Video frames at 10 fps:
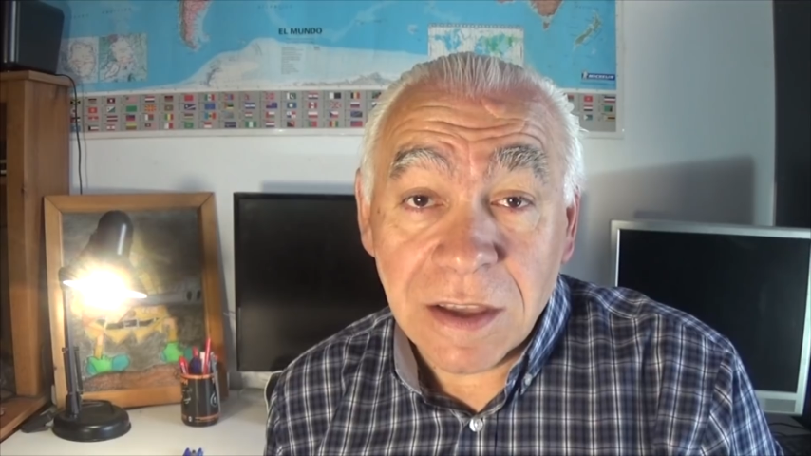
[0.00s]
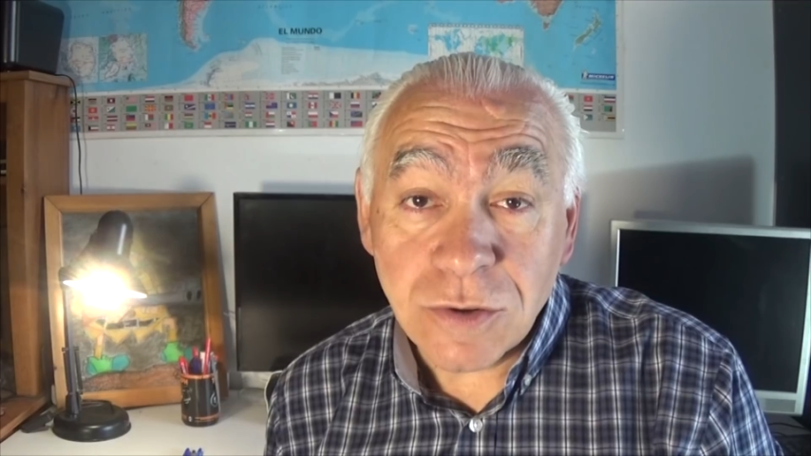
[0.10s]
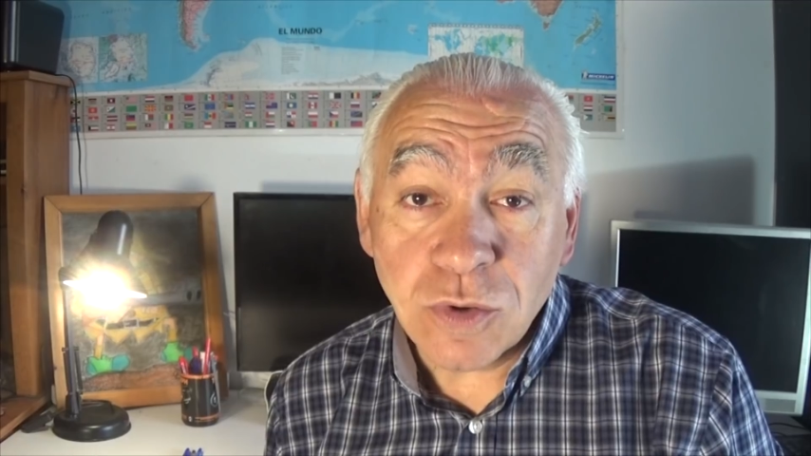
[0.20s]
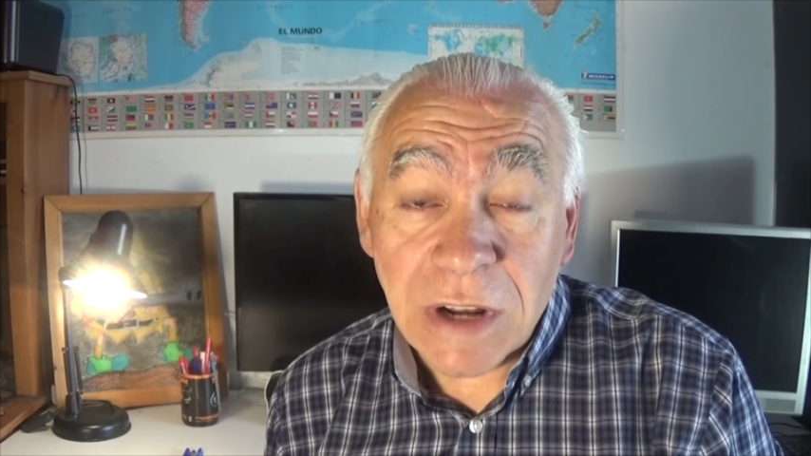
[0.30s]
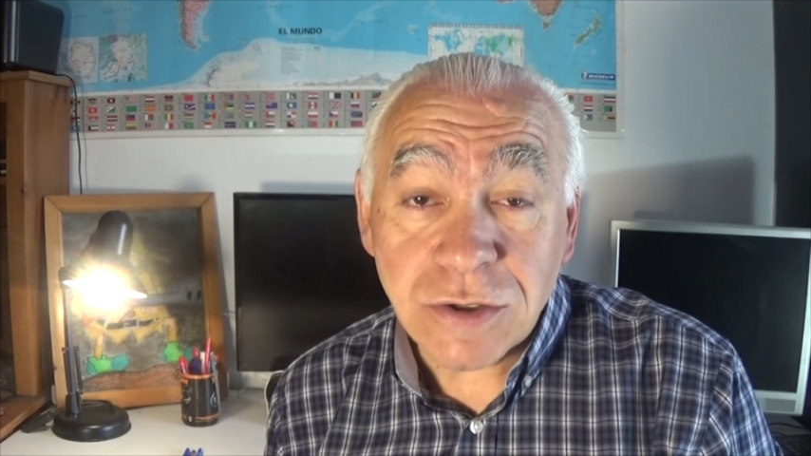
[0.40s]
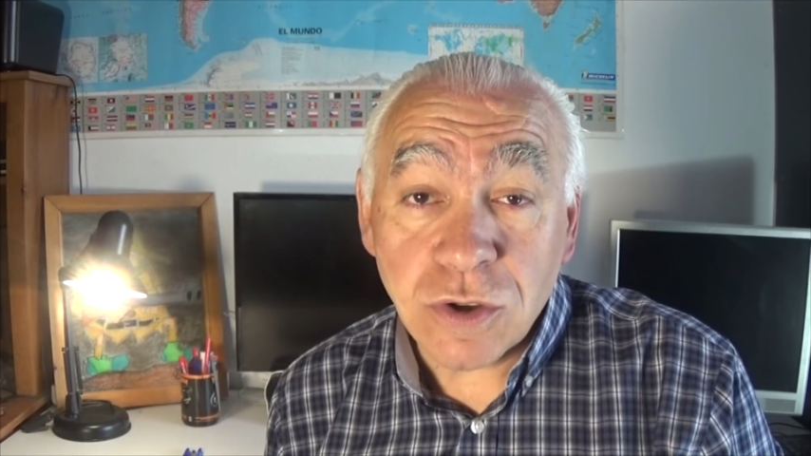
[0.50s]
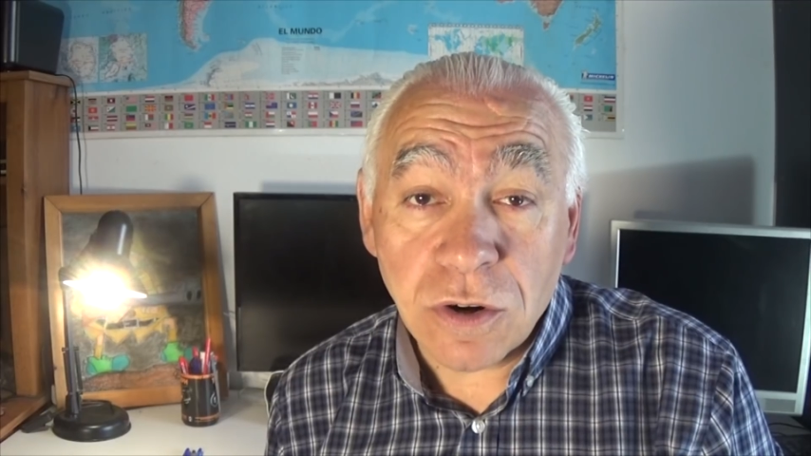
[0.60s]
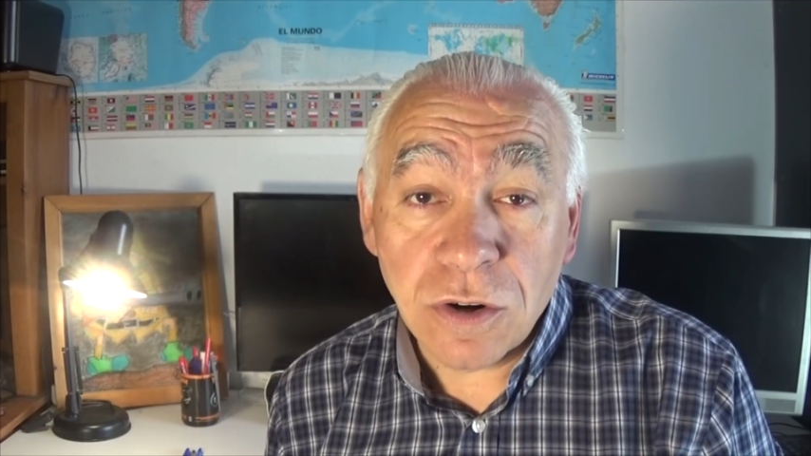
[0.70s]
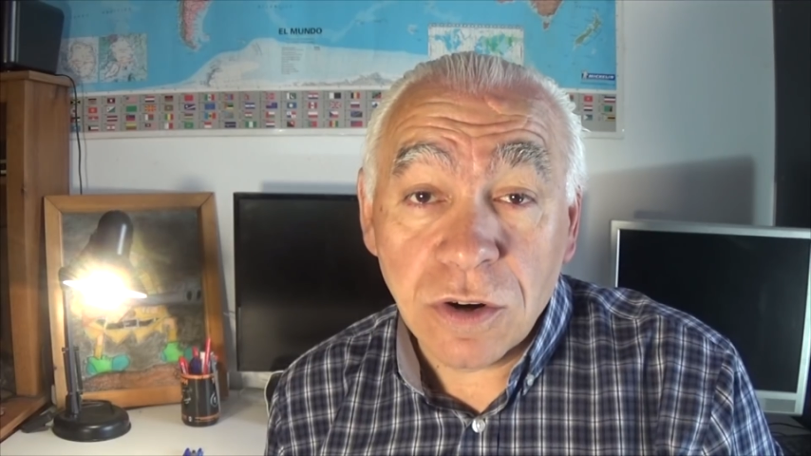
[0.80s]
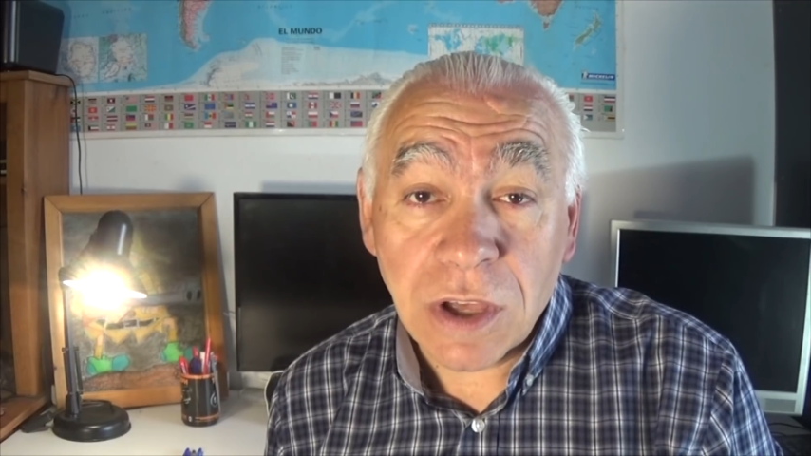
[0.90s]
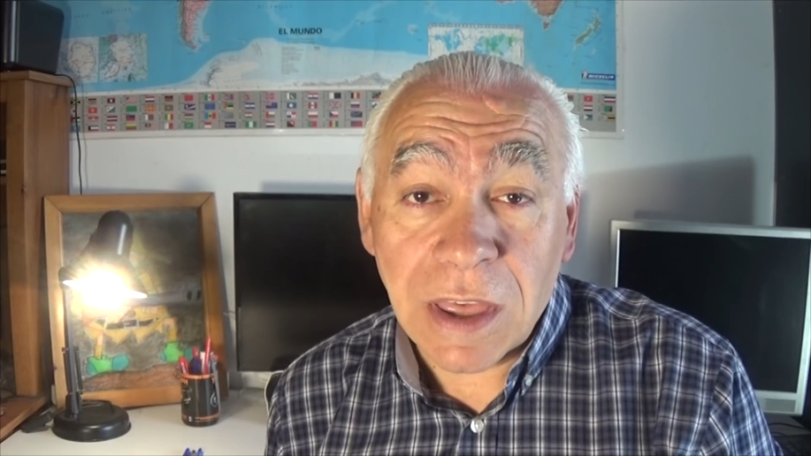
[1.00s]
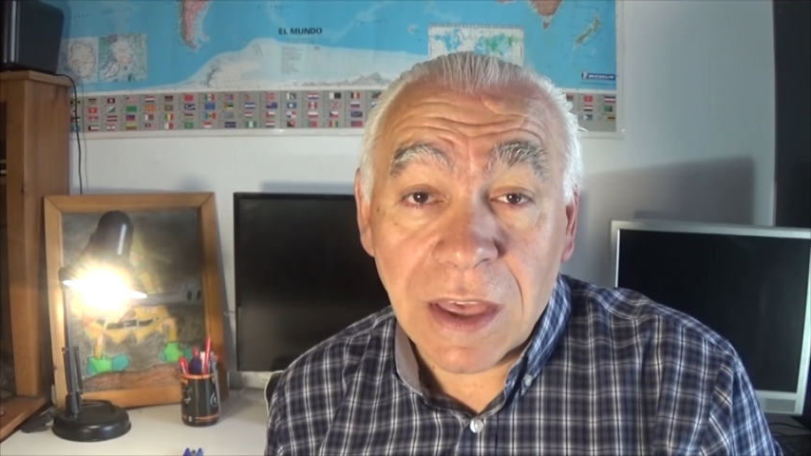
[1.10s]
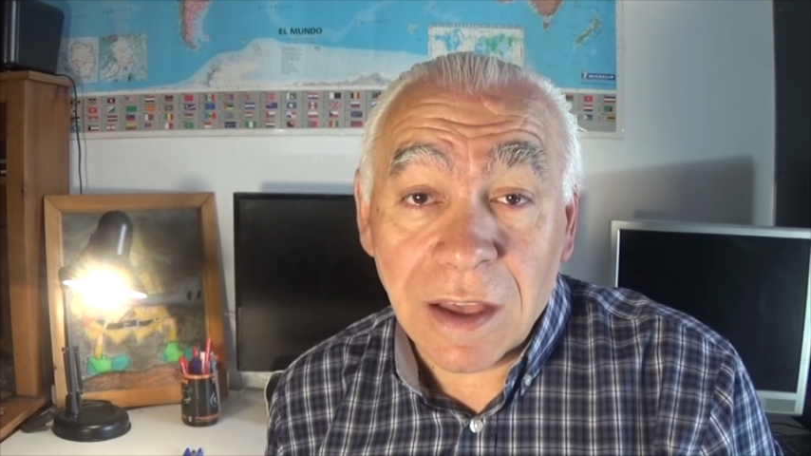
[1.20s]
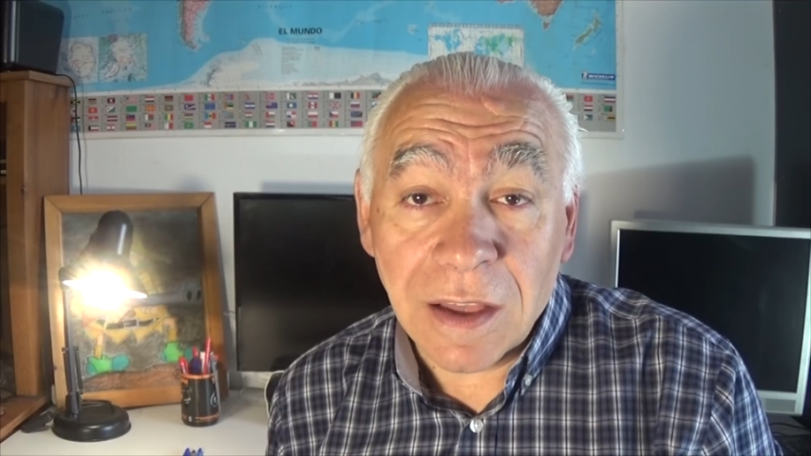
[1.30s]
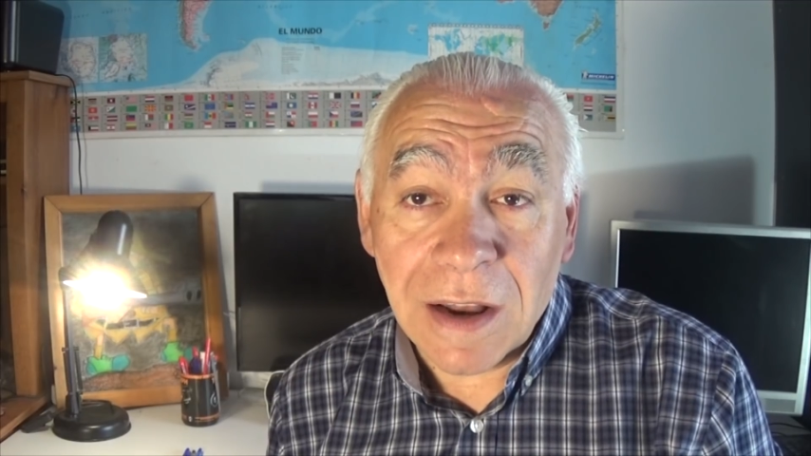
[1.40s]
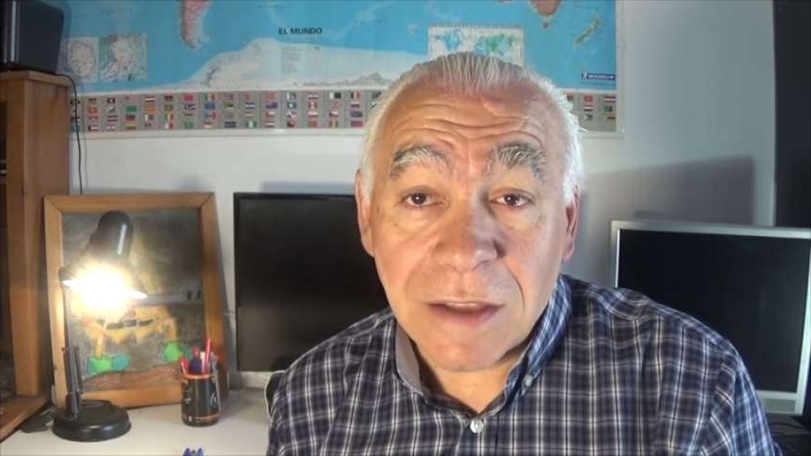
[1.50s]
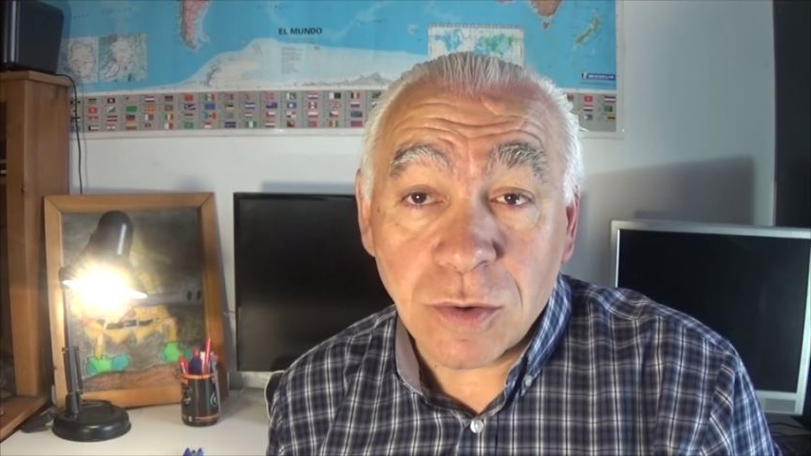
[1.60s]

es un trastorno que en la